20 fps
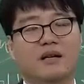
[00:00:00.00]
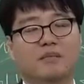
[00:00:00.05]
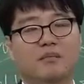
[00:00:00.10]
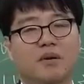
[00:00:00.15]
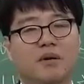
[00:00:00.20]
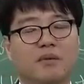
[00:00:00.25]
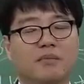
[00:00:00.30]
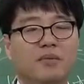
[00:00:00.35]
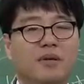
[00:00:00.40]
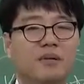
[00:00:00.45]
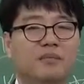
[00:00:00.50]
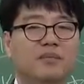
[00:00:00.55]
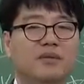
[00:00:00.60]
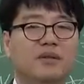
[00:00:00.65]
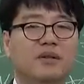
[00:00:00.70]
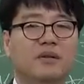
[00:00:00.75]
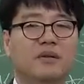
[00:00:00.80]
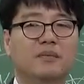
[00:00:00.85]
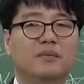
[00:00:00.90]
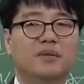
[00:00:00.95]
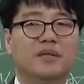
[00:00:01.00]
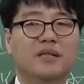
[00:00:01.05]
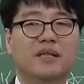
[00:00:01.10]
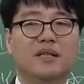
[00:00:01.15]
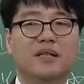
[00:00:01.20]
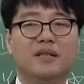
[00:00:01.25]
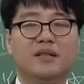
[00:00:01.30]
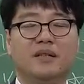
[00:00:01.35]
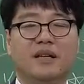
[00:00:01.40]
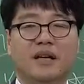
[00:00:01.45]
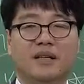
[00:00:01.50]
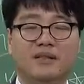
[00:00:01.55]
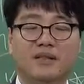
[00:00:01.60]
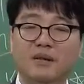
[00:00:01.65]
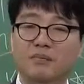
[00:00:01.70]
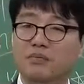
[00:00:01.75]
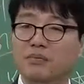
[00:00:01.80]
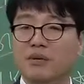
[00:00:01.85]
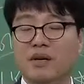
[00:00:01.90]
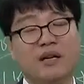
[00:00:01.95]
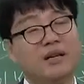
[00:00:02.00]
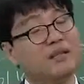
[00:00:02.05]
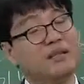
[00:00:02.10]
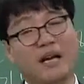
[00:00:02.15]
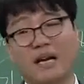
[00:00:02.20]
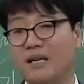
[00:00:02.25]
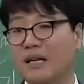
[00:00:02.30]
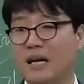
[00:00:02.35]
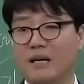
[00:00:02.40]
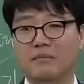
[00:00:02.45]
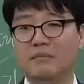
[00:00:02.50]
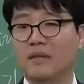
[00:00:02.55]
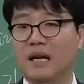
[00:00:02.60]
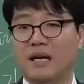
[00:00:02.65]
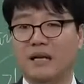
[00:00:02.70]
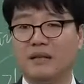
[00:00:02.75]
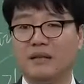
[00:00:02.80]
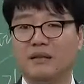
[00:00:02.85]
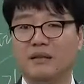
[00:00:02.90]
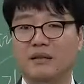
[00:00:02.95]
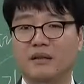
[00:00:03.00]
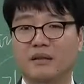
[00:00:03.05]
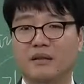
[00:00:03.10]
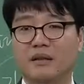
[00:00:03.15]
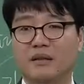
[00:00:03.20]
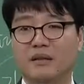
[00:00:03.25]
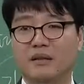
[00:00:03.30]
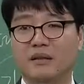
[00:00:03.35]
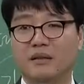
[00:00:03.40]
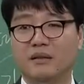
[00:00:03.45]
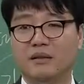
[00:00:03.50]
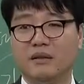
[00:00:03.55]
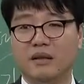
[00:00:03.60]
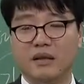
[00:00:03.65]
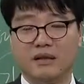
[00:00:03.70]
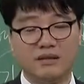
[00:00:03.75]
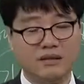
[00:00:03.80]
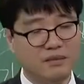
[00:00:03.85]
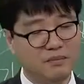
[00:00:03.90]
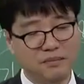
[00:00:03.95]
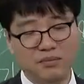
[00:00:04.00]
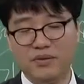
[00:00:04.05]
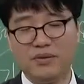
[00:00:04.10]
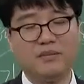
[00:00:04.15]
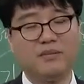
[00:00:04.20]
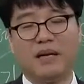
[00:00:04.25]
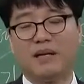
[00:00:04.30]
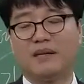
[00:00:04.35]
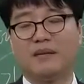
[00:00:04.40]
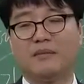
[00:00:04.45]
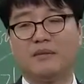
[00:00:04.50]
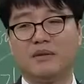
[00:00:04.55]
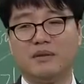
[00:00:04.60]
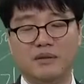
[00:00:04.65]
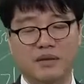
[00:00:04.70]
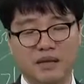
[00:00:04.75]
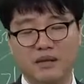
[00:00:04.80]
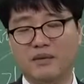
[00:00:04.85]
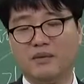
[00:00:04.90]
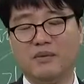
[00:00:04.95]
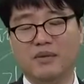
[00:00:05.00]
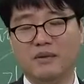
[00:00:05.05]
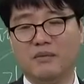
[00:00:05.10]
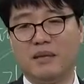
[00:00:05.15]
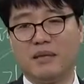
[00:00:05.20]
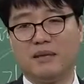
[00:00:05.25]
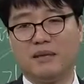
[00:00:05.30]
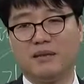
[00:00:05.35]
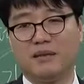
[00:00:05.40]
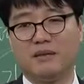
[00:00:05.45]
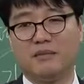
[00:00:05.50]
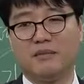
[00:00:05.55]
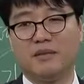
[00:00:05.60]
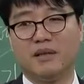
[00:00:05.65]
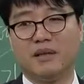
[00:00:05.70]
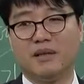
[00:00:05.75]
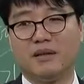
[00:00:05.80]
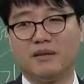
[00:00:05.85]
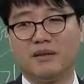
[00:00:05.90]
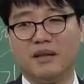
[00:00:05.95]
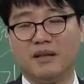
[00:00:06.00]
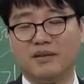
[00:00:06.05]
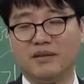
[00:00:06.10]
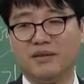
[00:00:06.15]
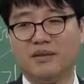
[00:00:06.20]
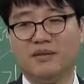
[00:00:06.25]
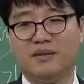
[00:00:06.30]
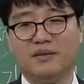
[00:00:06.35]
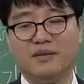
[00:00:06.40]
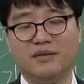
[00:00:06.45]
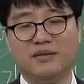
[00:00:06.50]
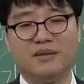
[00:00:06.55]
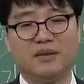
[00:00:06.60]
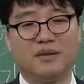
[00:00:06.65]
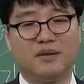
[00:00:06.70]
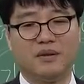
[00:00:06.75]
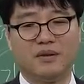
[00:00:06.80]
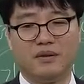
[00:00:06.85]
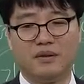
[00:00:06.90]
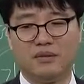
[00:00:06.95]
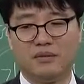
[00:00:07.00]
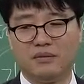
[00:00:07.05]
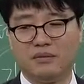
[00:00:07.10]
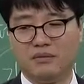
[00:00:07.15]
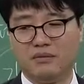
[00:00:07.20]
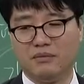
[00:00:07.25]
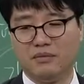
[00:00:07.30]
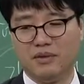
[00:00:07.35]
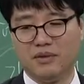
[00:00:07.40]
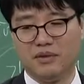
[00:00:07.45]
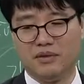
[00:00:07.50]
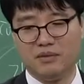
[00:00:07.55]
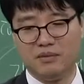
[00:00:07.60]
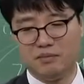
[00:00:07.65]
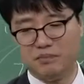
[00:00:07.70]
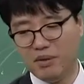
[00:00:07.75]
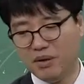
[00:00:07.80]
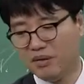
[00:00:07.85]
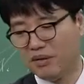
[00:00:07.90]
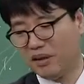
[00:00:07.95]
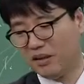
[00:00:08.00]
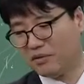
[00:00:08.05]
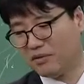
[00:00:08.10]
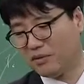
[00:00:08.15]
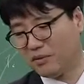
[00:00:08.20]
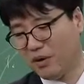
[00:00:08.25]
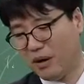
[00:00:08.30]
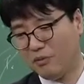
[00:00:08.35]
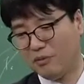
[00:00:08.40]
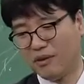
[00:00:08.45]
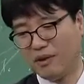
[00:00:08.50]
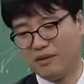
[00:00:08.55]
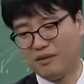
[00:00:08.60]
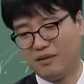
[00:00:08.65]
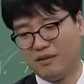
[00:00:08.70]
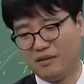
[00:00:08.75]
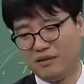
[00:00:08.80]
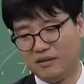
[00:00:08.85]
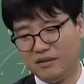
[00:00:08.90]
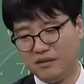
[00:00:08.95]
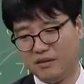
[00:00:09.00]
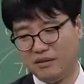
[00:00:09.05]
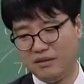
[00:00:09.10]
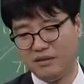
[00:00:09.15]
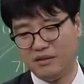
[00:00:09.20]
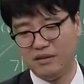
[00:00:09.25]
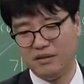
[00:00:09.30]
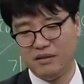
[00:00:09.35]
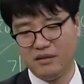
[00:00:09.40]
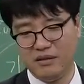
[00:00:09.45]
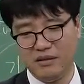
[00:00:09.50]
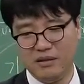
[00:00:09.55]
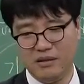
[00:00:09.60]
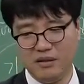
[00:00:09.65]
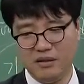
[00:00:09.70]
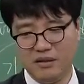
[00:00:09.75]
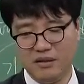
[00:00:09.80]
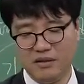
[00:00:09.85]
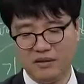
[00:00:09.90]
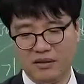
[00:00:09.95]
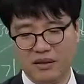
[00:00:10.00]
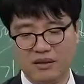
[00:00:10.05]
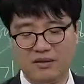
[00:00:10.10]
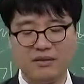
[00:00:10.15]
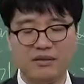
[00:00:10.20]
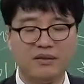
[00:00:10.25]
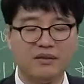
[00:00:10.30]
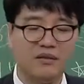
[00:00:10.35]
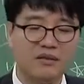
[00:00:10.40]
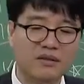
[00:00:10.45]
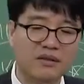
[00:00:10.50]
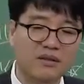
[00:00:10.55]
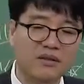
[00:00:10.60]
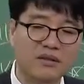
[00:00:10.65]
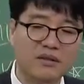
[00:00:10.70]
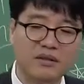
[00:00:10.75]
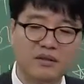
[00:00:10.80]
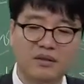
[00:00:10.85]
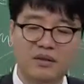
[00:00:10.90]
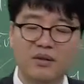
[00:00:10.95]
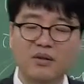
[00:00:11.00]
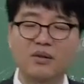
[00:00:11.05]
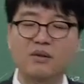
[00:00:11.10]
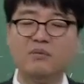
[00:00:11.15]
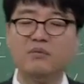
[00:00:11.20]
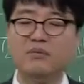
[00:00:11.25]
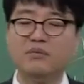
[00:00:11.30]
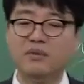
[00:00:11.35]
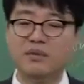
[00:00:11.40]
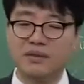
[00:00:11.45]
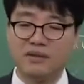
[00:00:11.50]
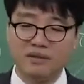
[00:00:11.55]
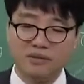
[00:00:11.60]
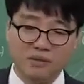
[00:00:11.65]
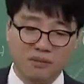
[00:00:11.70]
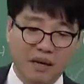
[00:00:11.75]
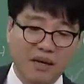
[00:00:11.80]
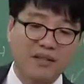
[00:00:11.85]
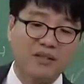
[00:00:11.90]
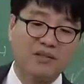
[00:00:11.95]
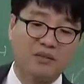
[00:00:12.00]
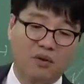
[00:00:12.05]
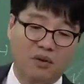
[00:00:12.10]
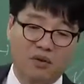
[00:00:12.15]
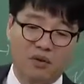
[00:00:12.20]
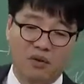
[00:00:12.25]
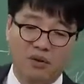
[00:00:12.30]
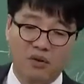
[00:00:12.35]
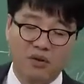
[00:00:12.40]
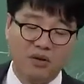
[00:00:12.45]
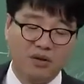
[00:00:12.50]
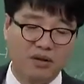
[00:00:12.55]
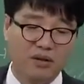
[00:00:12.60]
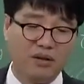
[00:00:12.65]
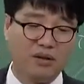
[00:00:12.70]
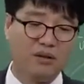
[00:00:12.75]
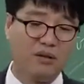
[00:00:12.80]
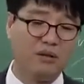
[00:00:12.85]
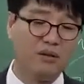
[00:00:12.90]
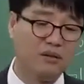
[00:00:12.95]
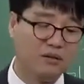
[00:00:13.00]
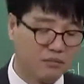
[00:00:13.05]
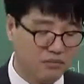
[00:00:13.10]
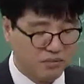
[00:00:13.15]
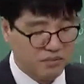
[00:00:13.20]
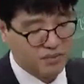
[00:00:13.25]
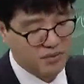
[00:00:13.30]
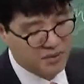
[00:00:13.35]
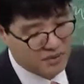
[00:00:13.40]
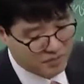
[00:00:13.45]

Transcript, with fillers: 법 협정 없이 개설 풀라는 이야기 아닙니다. 개설 푸시면 안 됩니다. 그 굉장히 위험한 겁니다. 개설이 어디 있어요? 우리 평가 과목에서 개설은 저기 결론 부분에서 좀 하시고 풀고